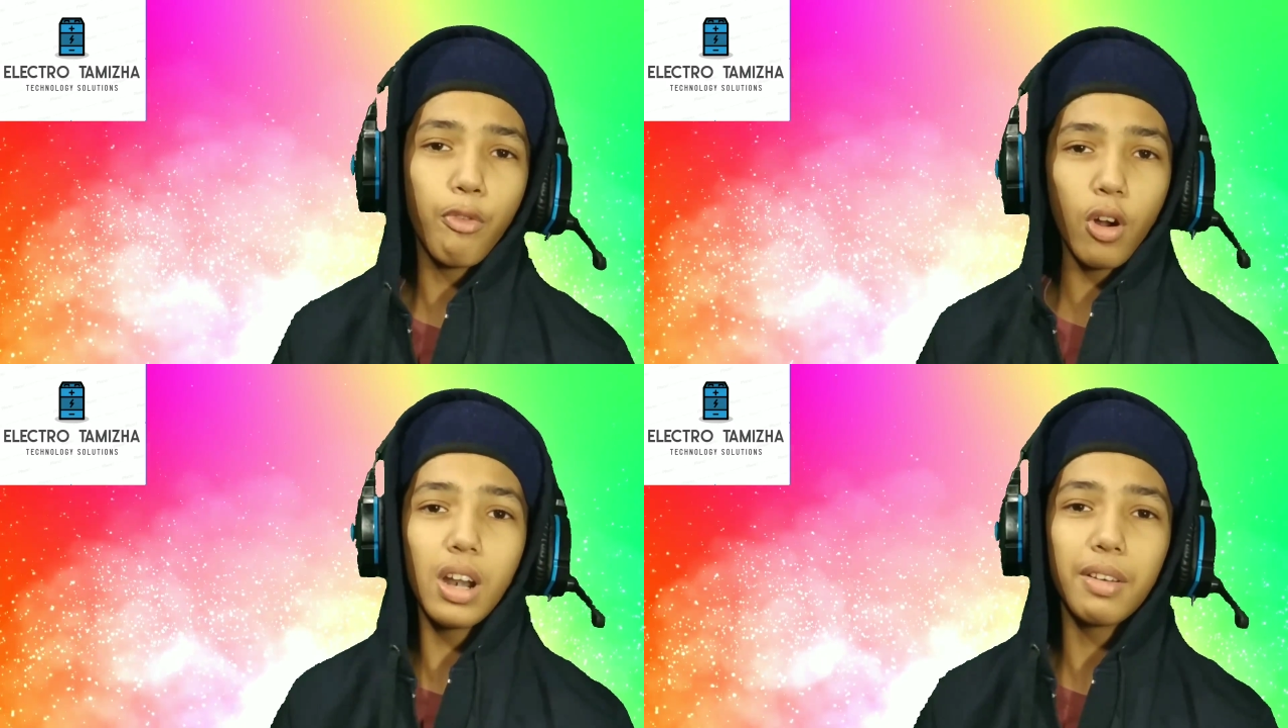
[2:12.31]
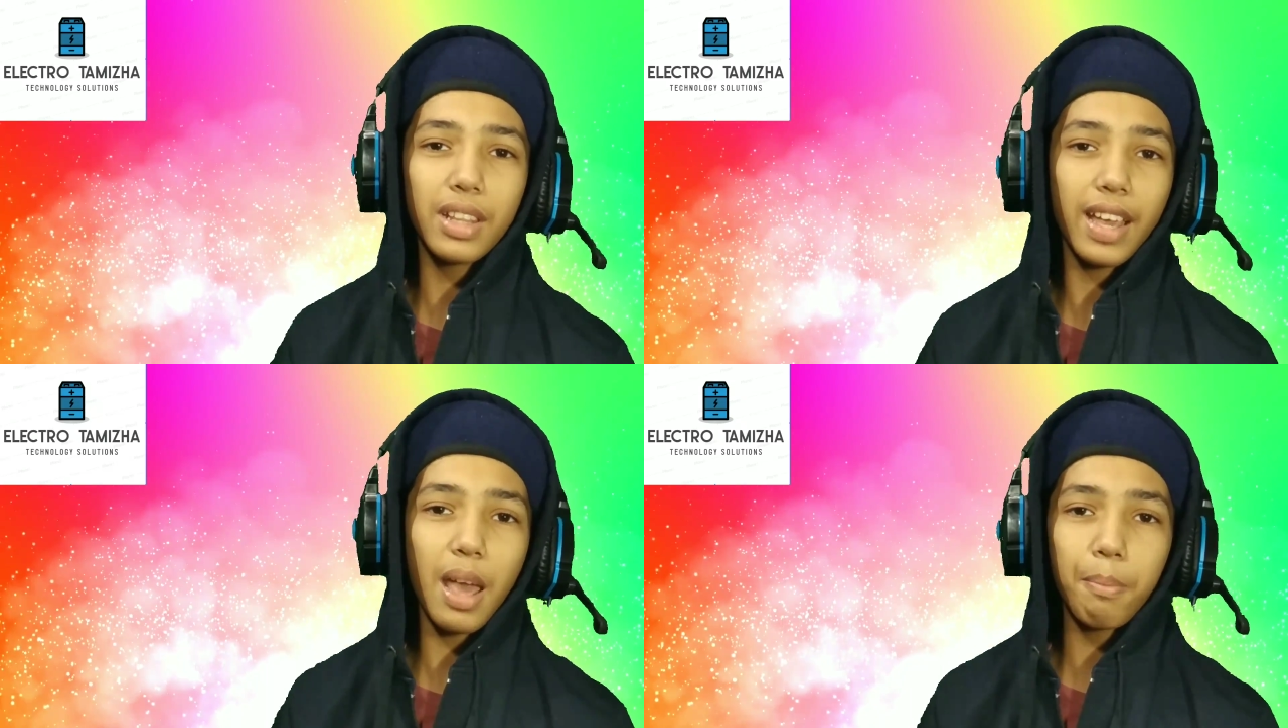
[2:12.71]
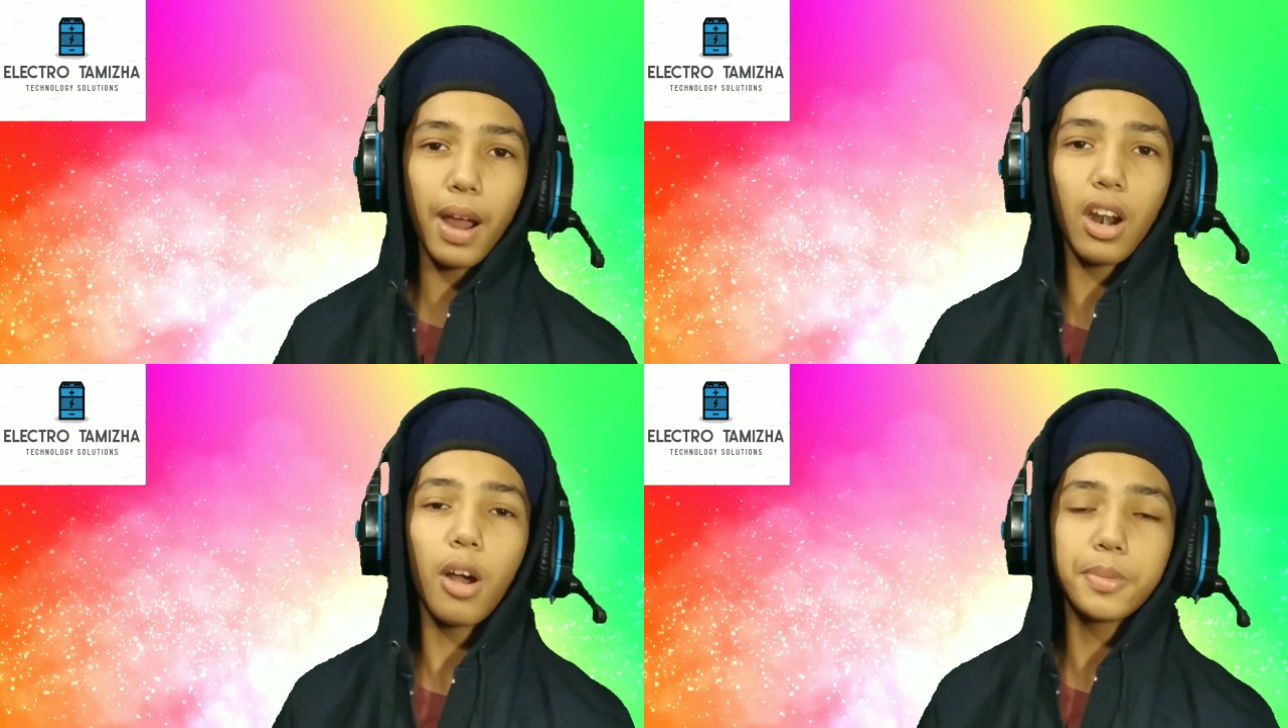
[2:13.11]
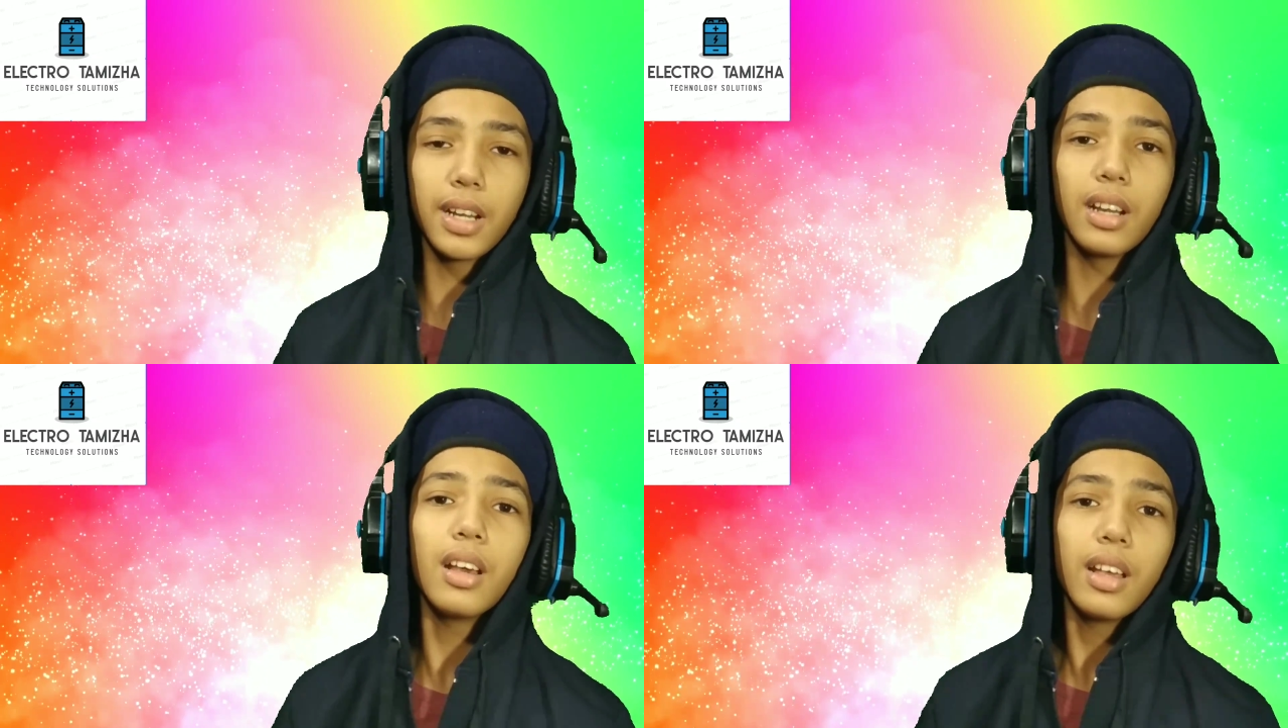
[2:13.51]
ஃபோனில் வந்து கேம் பேட்
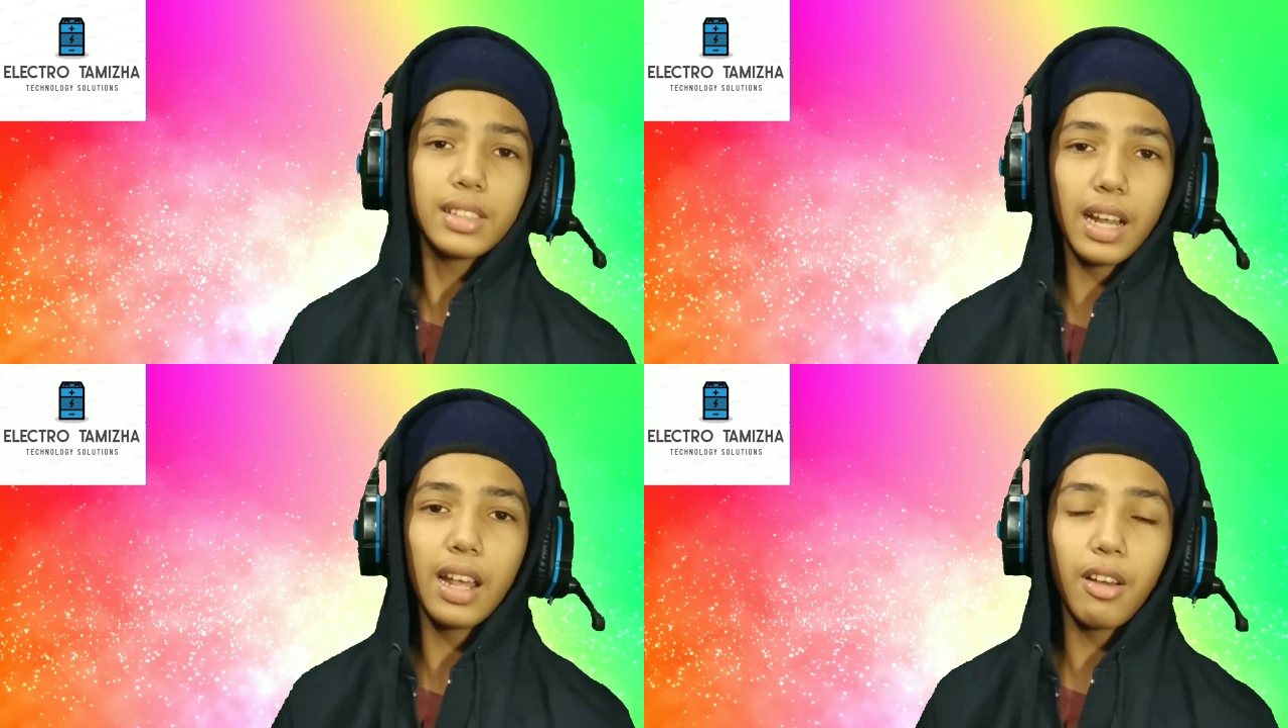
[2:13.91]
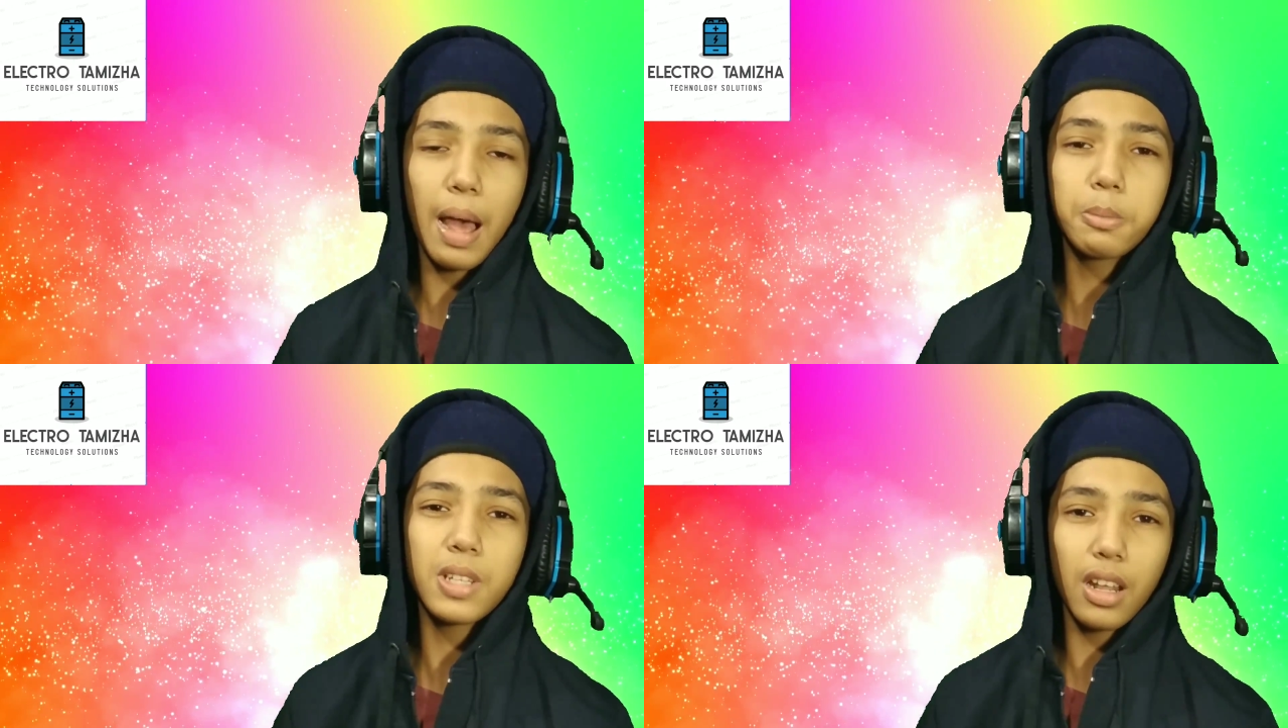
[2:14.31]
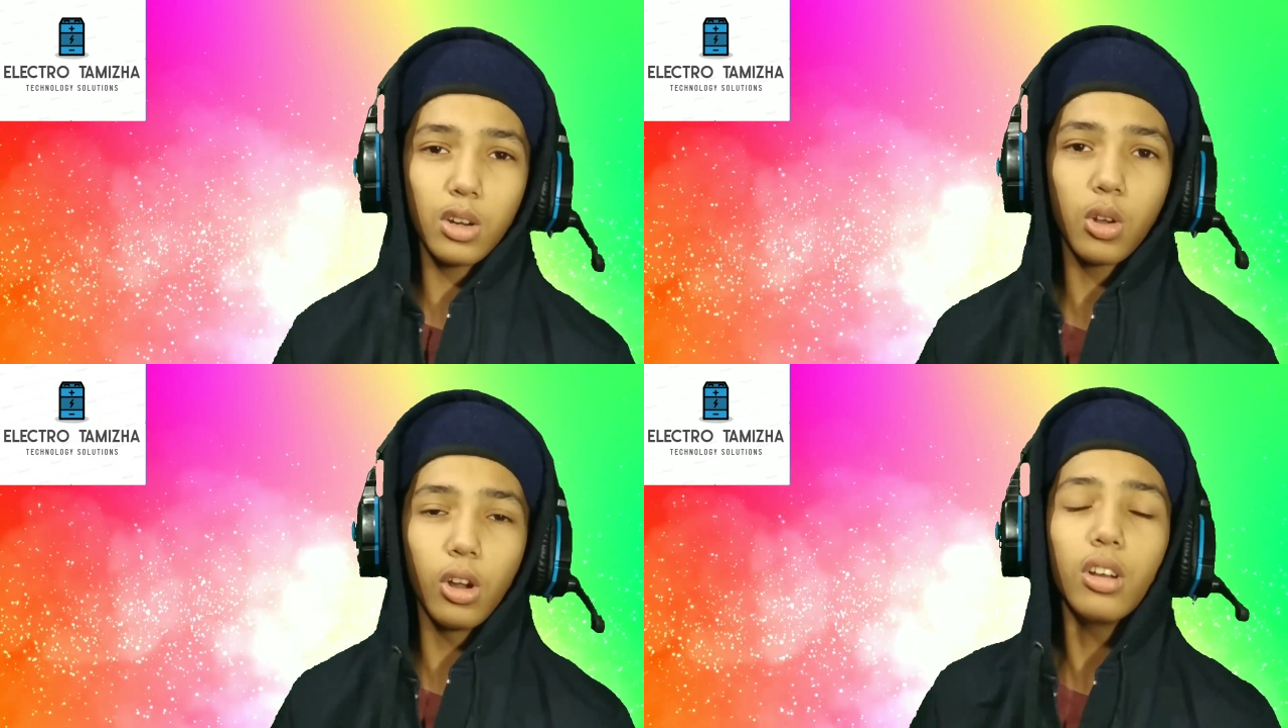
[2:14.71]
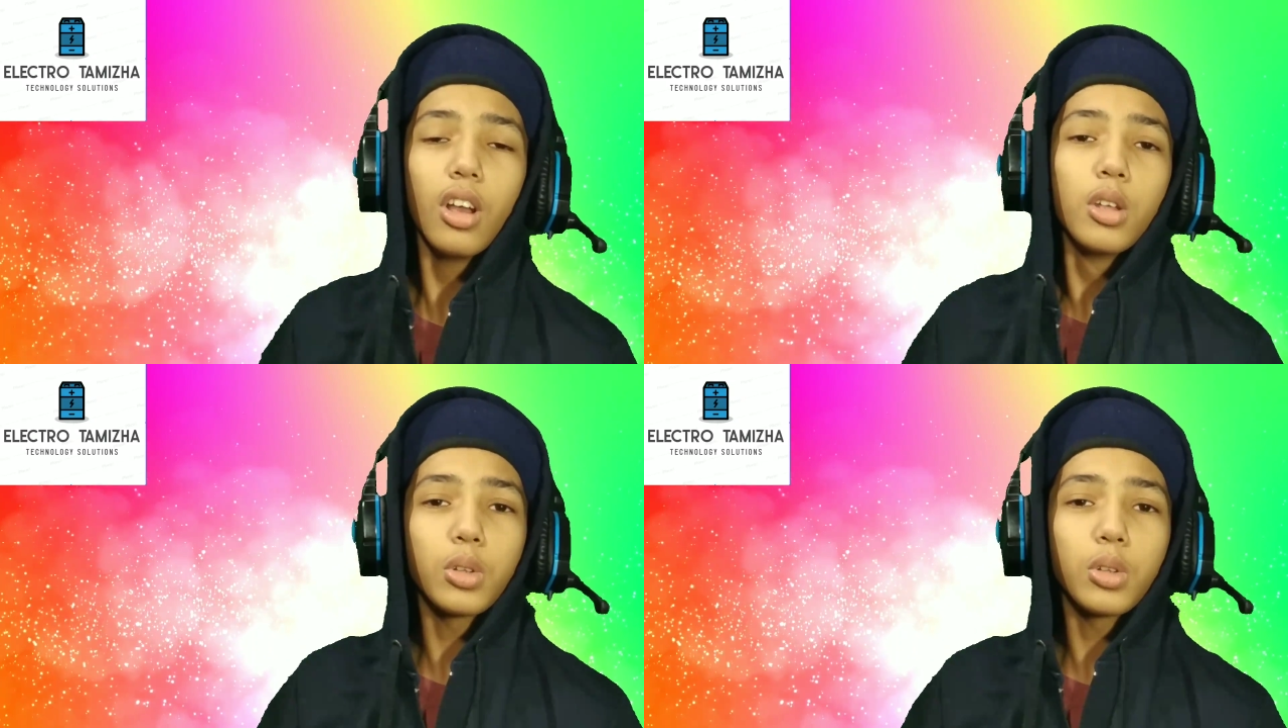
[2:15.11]
ஆப்ஷன் சில ஆப்ஸில் இருக்கும்